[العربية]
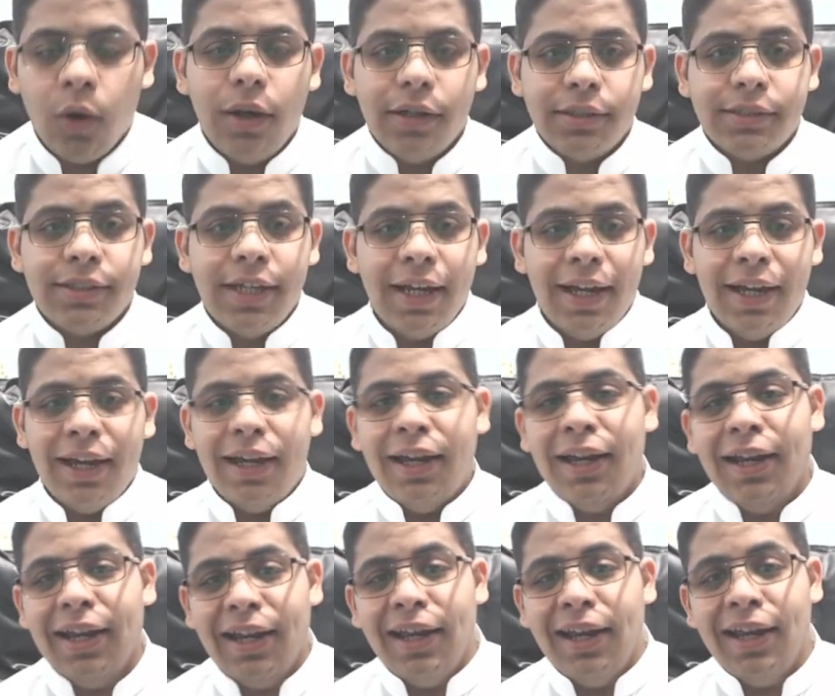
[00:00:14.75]
اس،
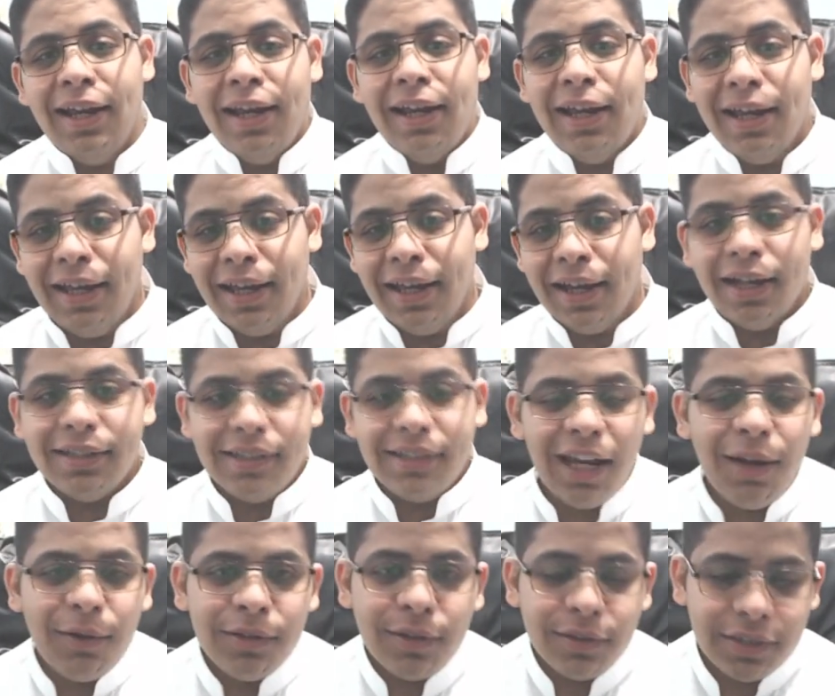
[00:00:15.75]
راح اتكلم
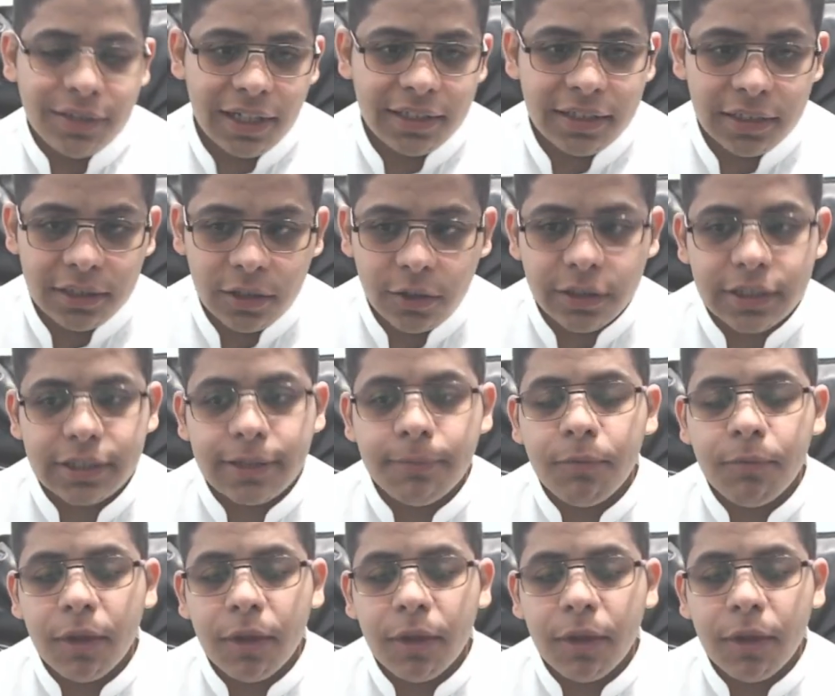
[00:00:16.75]
عن توزيعه سنت او اس.